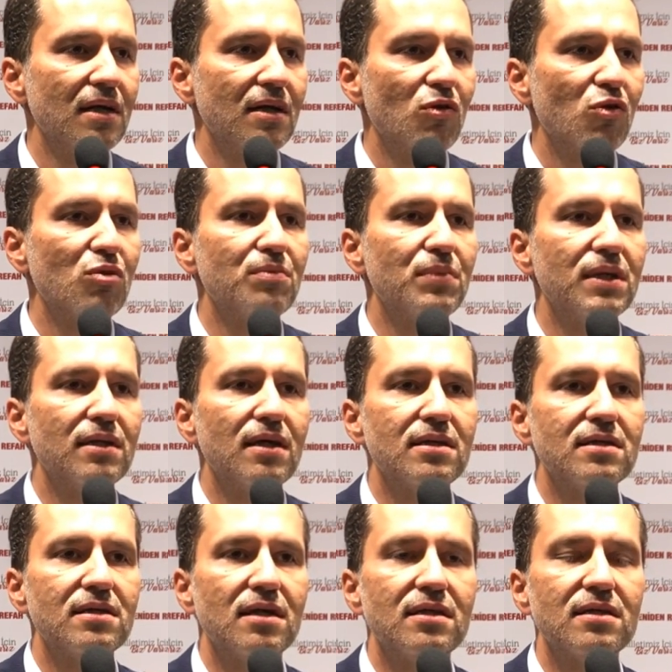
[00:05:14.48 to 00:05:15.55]
On
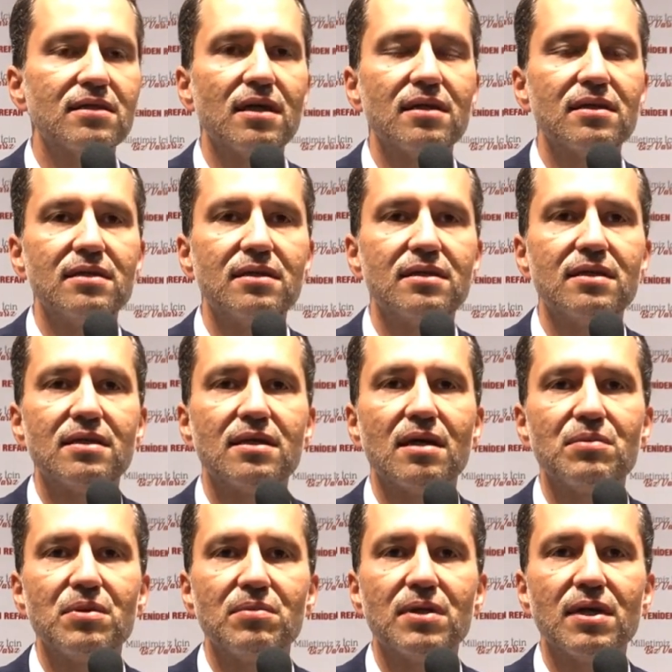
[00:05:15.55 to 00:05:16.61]
binlerce insanın
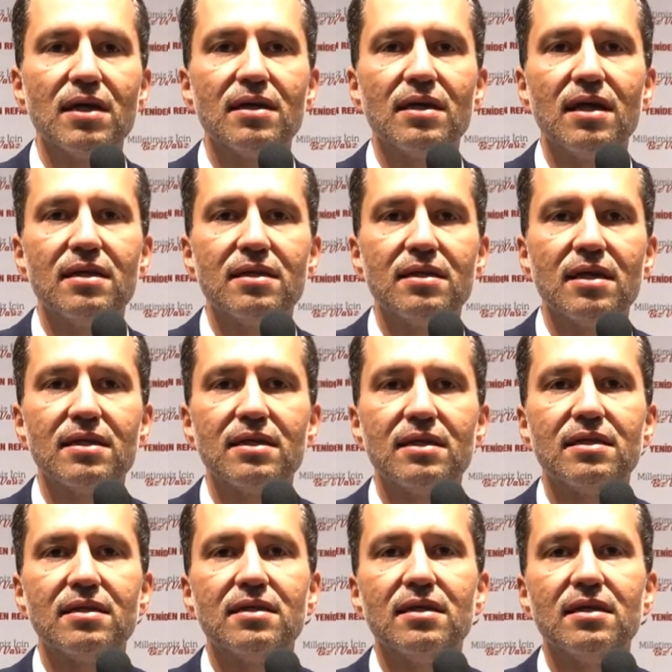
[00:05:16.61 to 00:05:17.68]
istihdam imkanı elinden
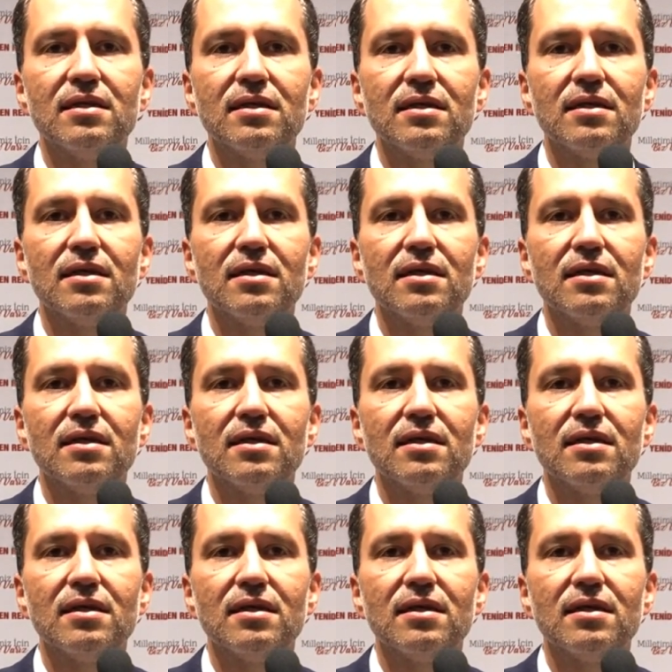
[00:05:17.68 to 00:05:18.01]
gitti.